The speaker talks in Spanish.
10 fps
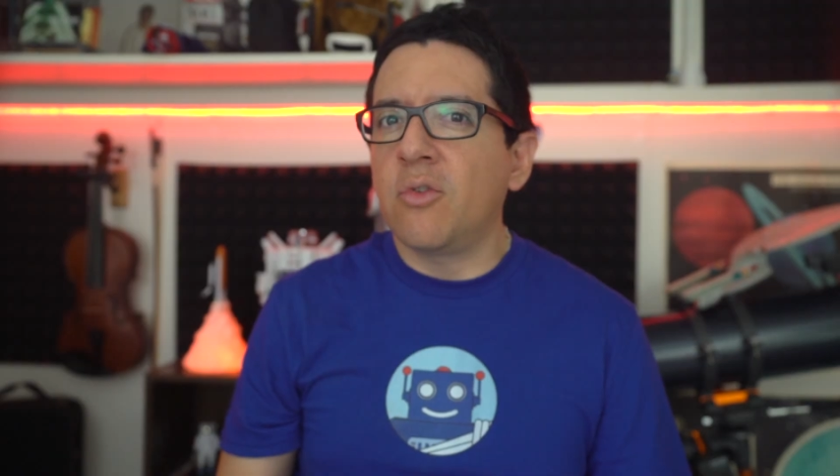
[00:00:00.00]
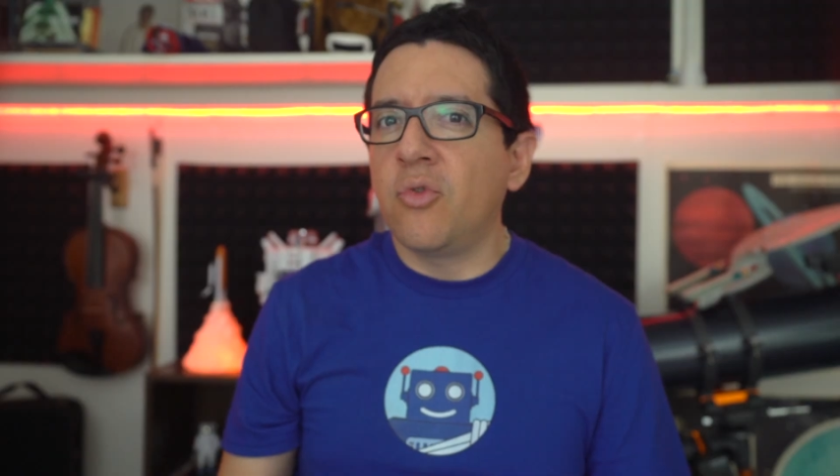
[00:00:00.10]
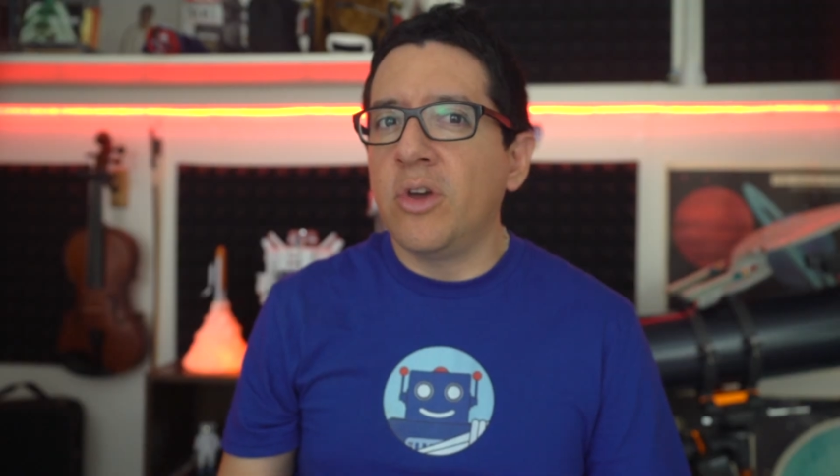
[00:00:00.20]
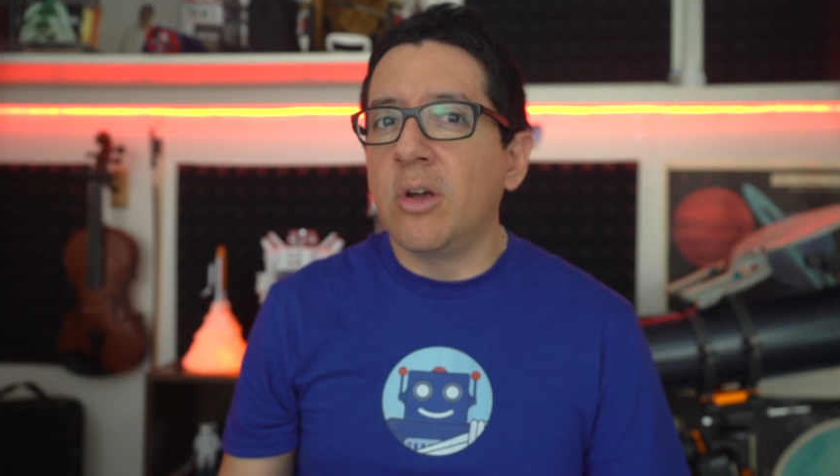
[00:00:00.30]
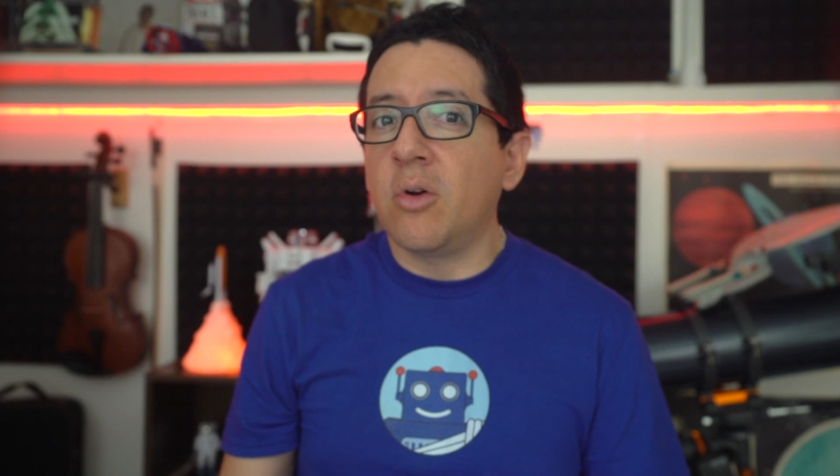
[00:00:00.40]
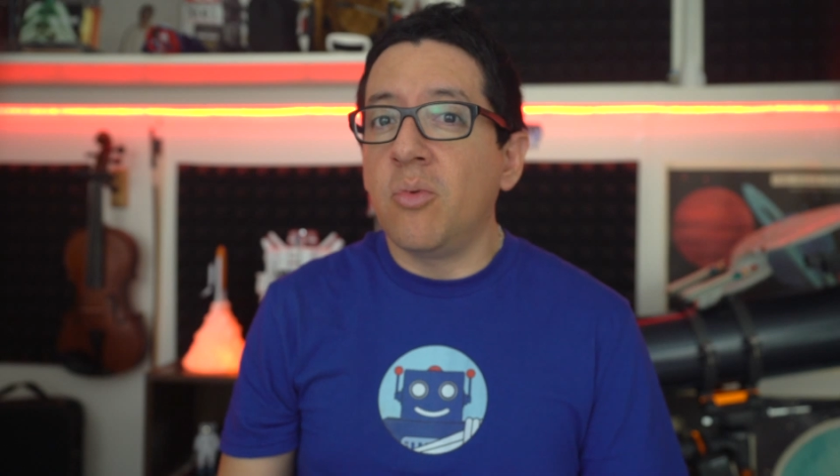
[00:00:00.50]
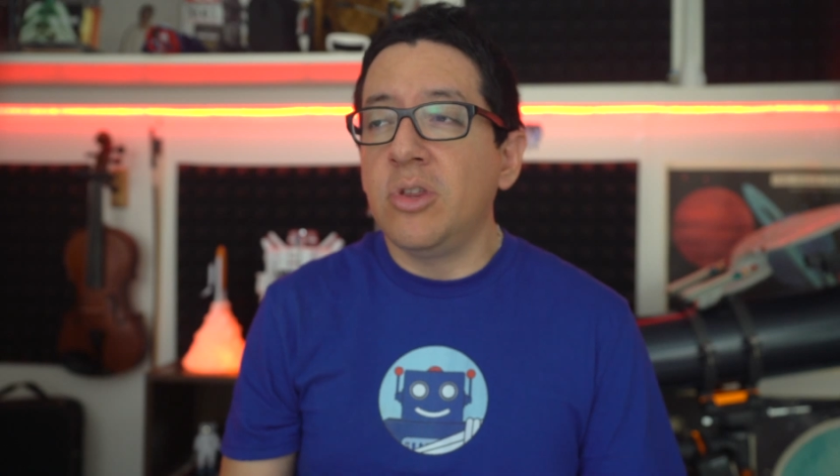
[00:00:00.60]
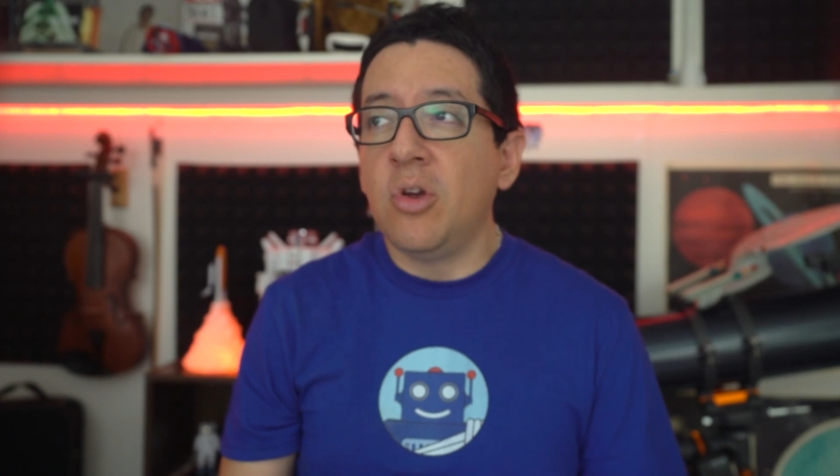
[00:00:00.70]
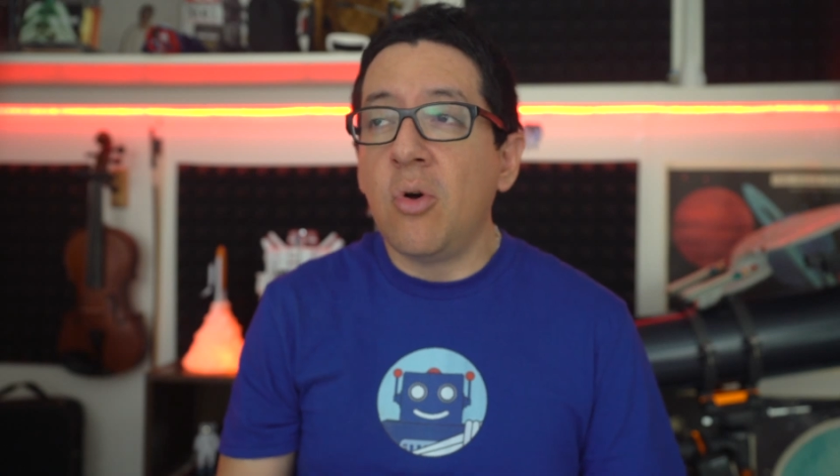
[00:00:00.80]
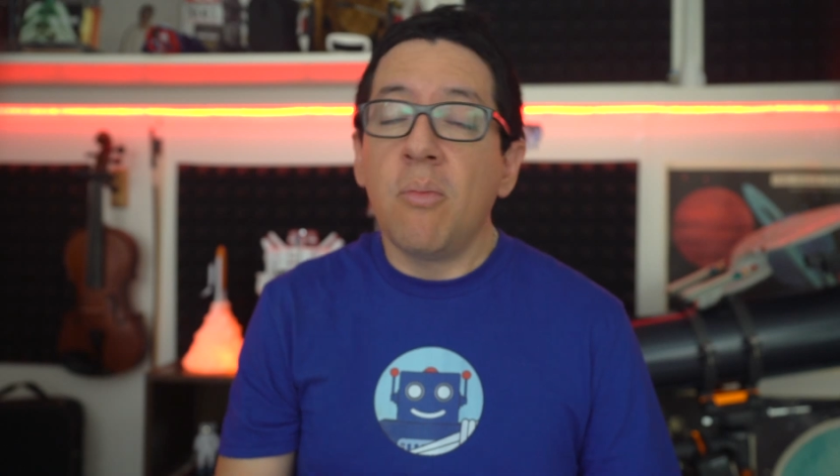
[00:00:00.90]
fue, como
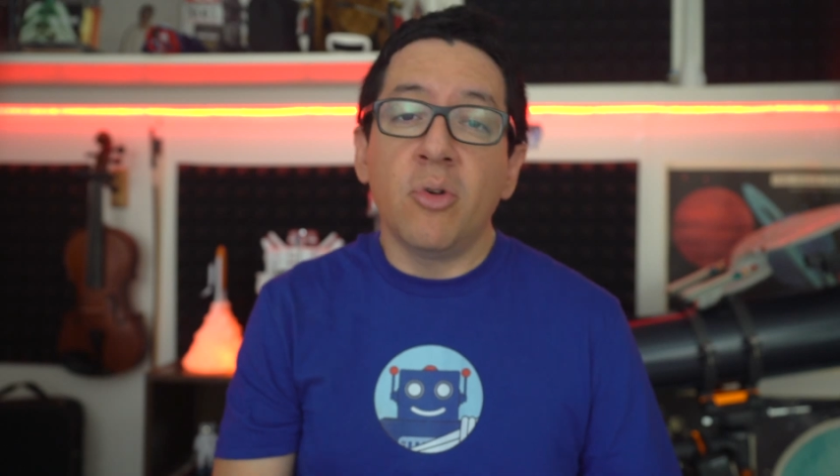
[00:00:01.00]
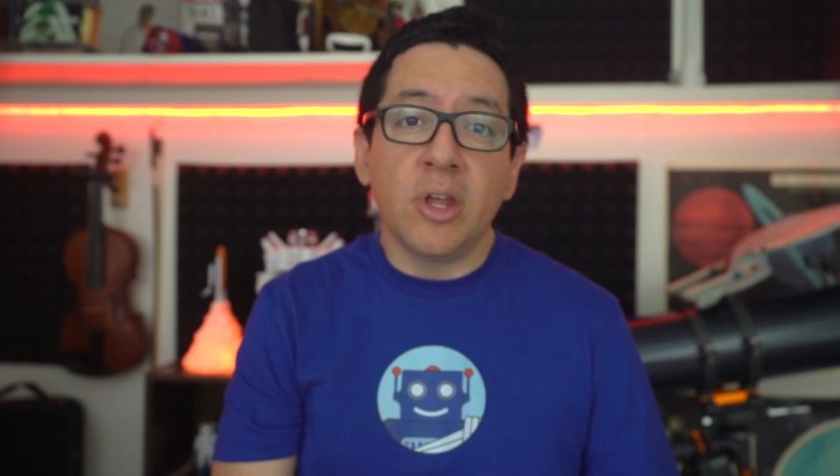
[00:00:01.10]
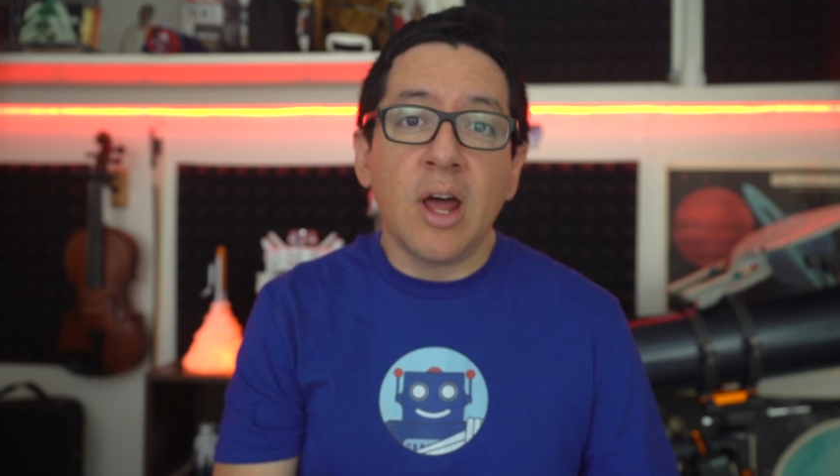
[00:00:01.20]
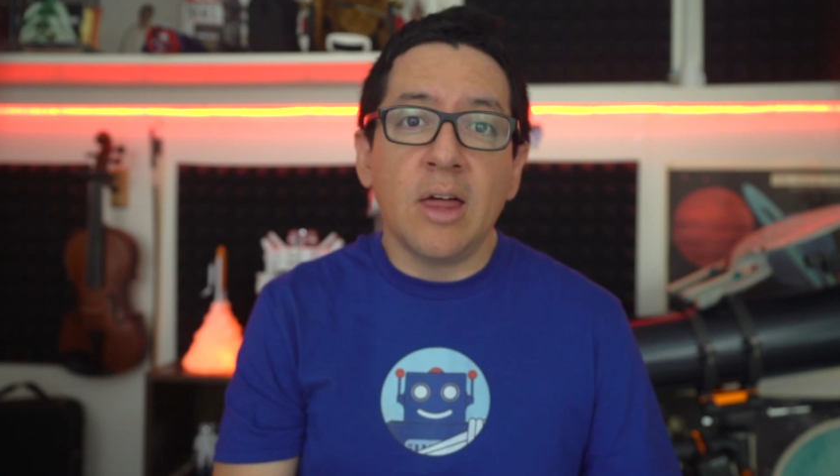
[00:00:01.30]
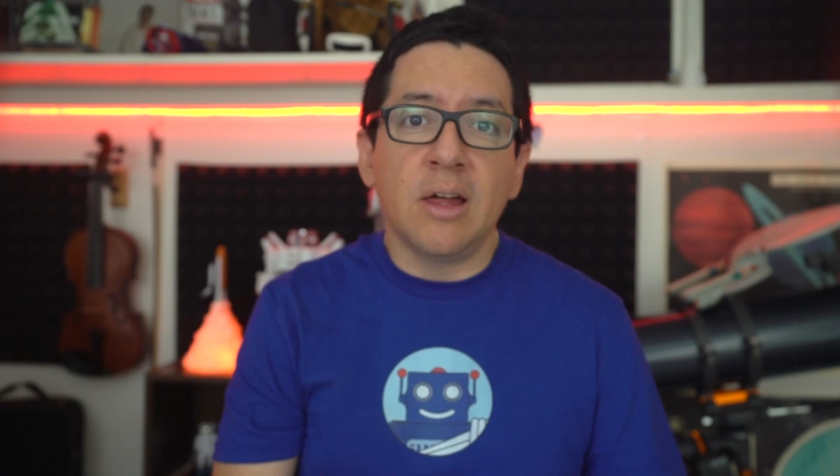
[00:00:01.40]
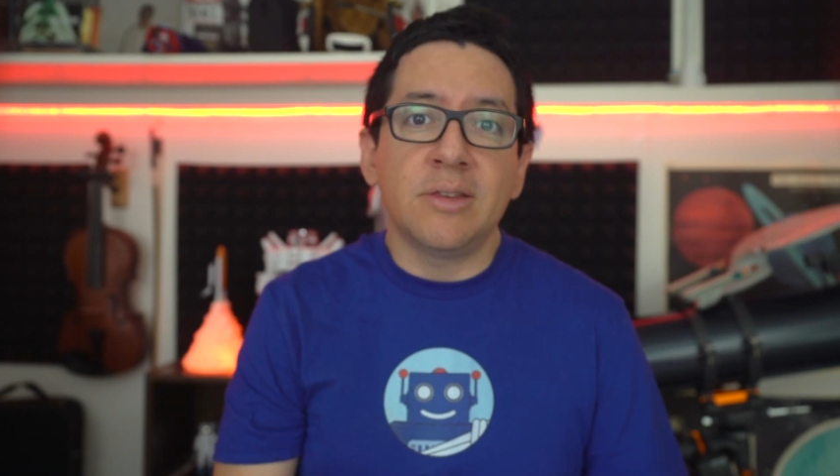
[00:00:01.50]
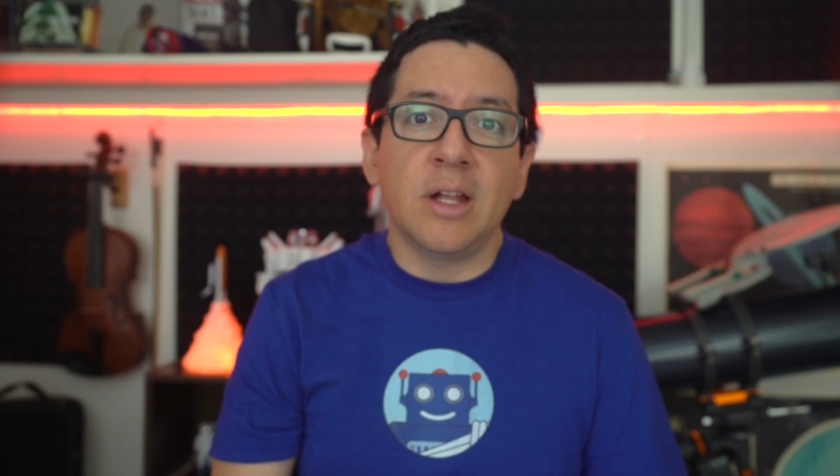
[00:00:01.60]
digo, moderada,